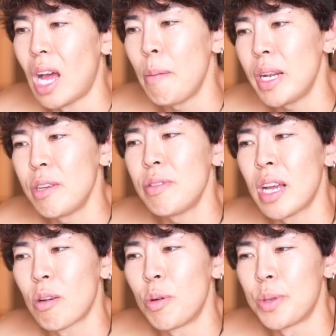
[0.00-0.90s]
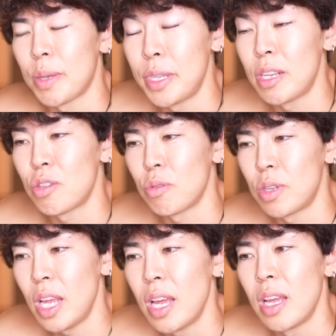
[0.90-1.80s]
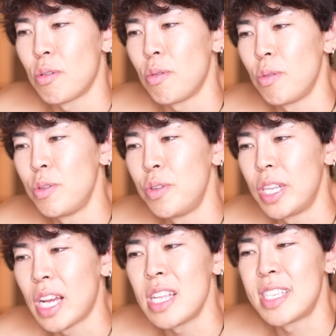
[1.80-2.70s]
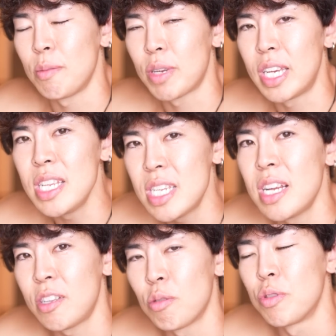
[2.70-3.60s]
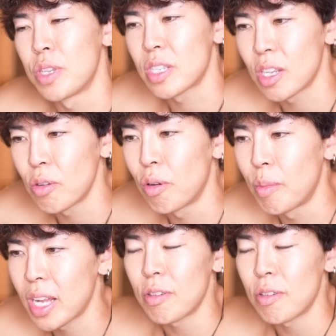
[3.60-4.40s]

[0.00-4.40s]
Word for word: あんまり普段こういうの食べてる人でそういう風に感じても気にしないと思うんですけど、まあ、